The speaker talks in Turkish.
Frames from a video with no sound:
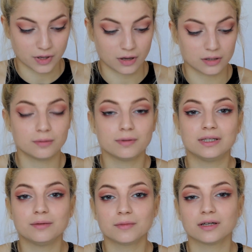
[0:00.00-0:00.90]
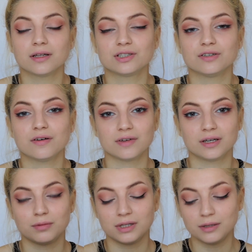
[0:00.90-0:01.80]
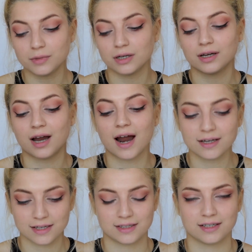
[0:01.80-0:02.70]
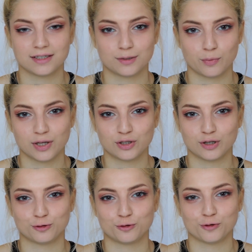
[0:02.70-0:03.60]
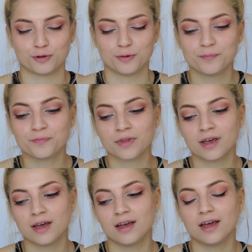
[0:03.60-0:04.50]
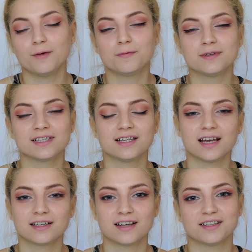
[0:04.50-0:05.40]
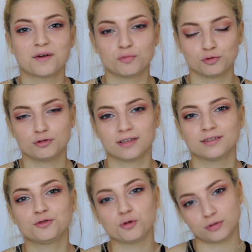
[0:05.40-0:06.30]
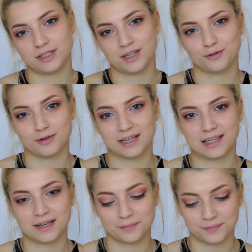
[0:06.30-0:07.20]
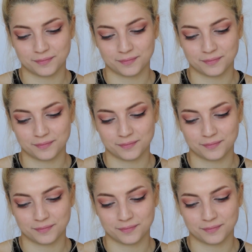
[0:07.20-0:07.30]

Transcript: Açabildiğim kadar, cevap verebildiğim kadar herkese yetişmeye çalışıyorum. Hepinize tekrardan buradan da çok teşekkür ederim.